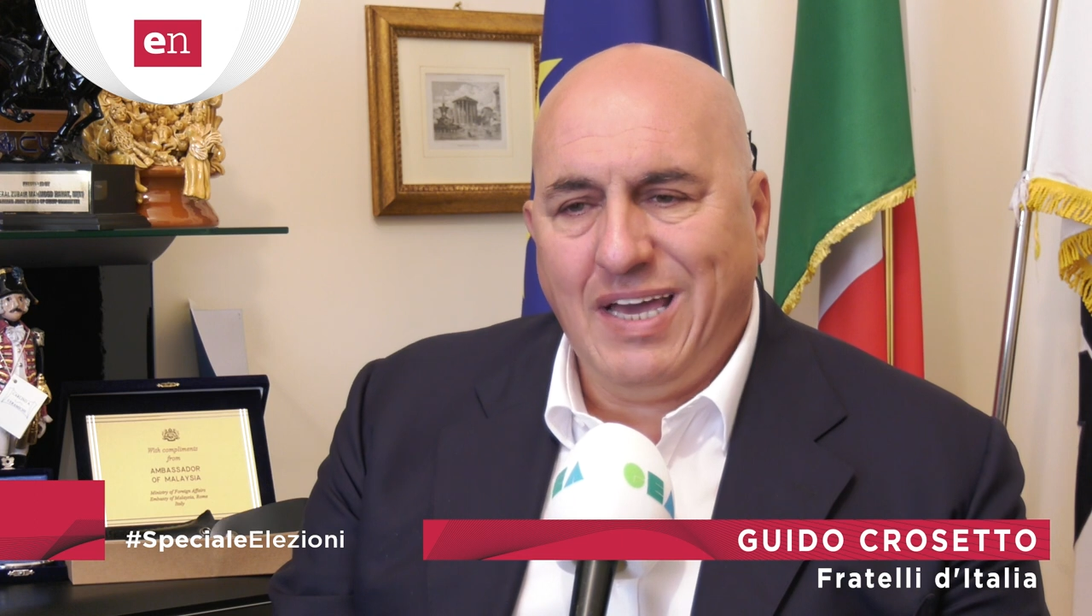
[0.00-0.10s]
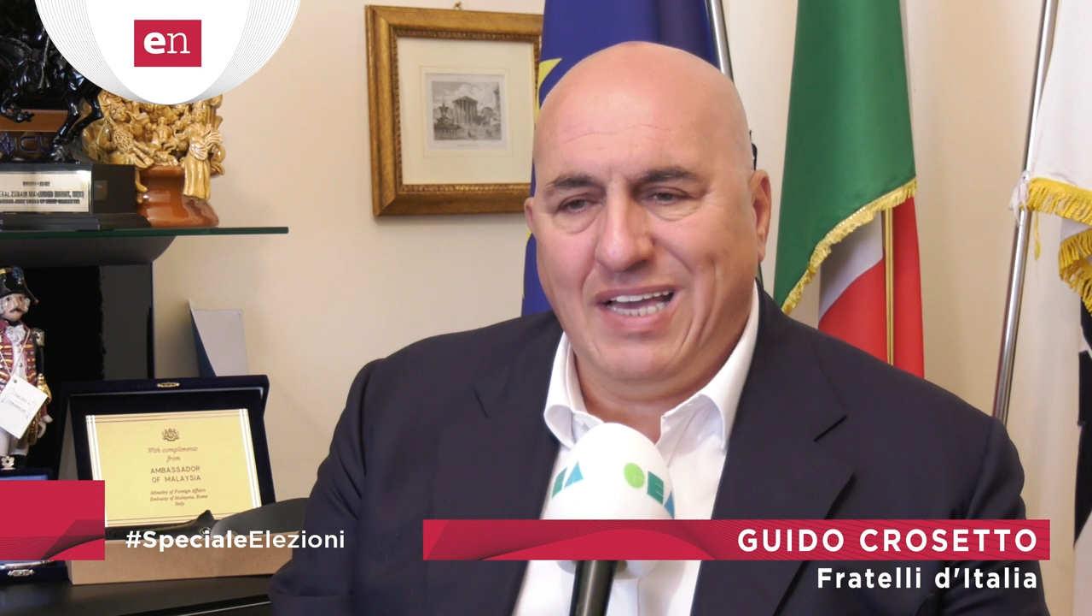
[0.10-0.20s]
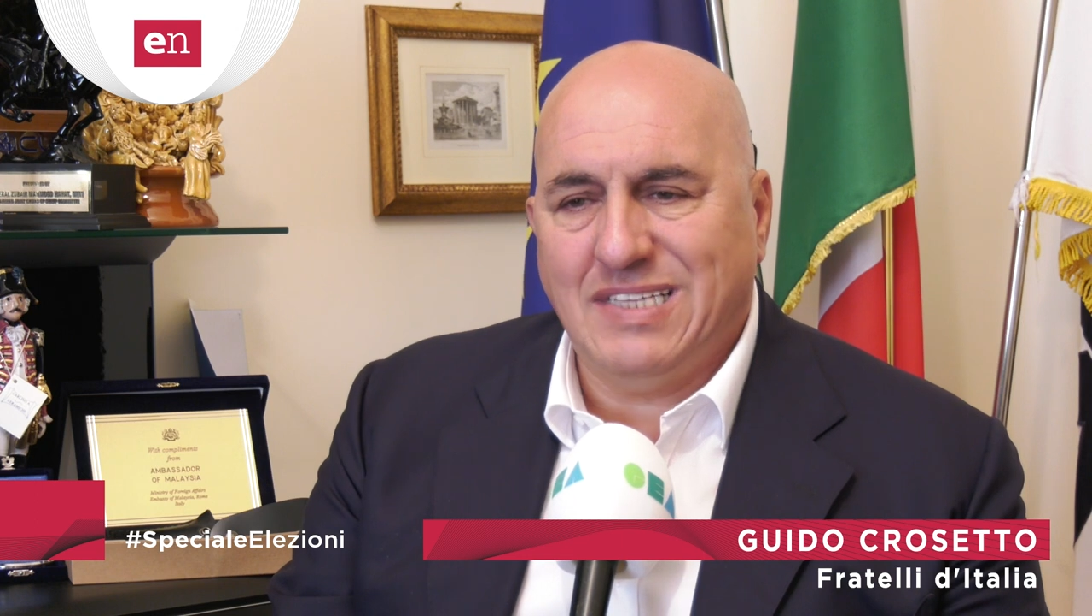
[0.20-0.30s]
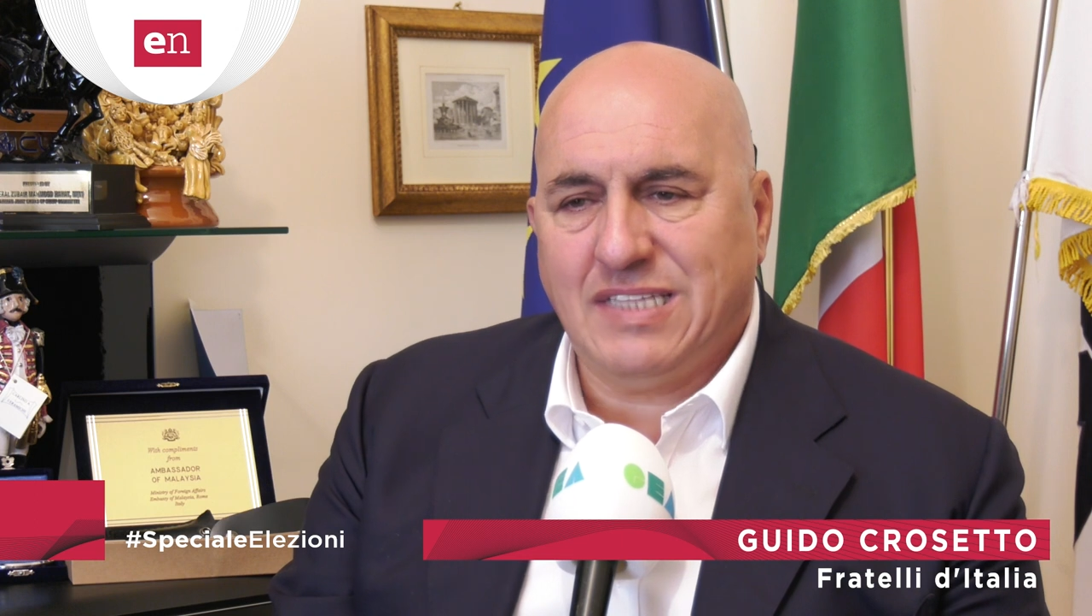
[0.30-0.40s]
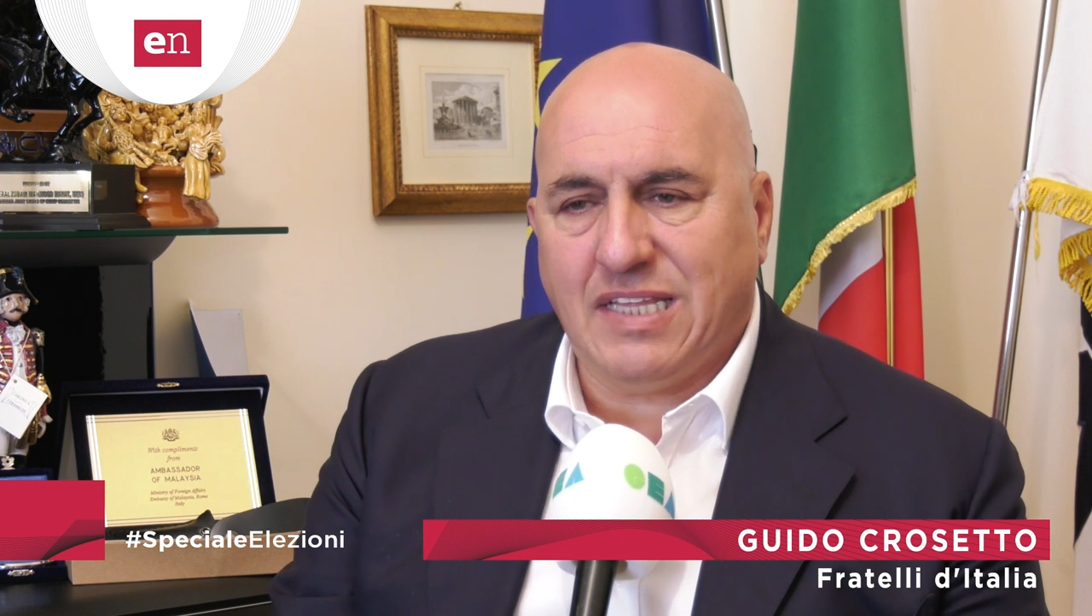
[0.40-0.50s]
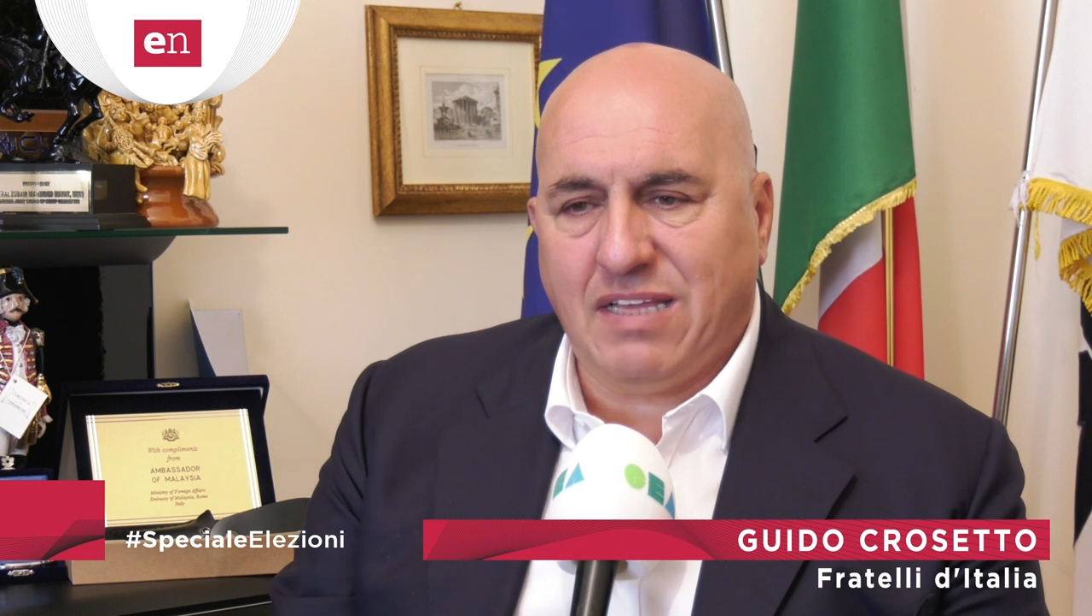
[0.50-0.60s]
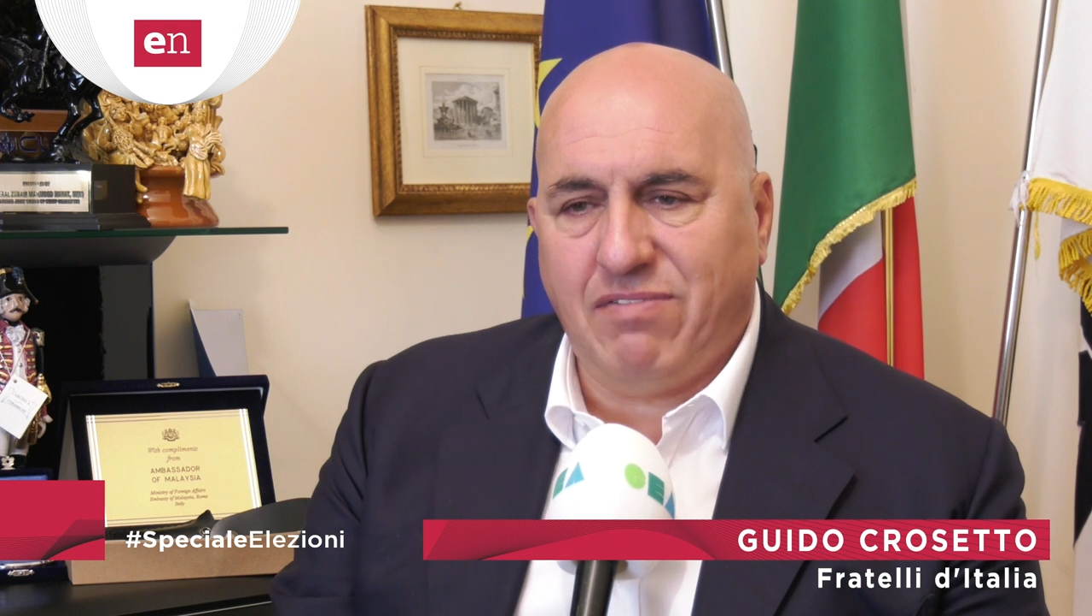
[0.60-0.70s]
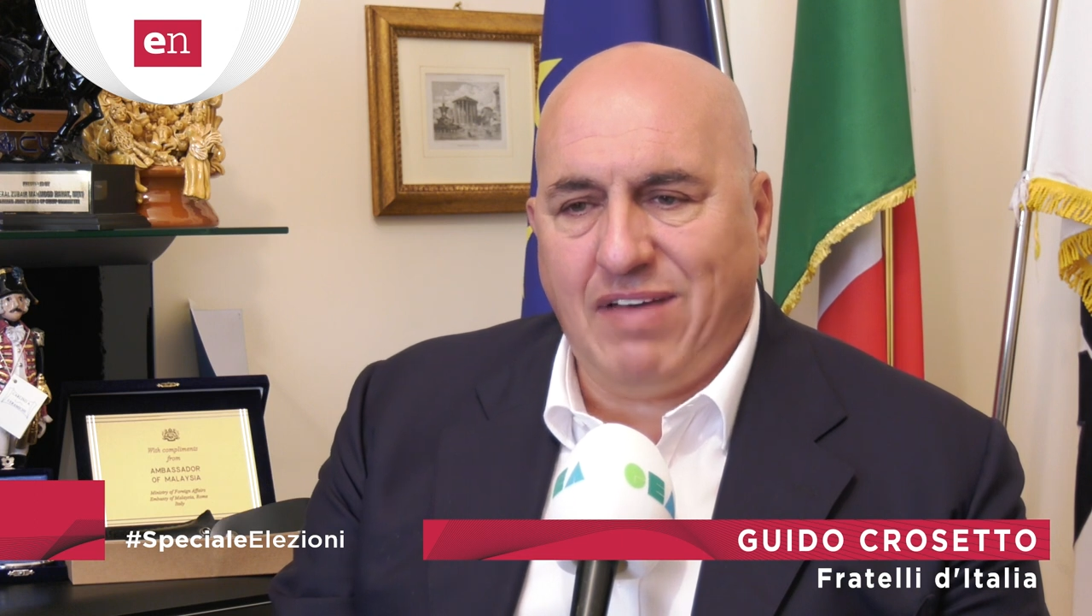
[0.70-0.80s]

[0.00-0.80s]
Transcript: è stata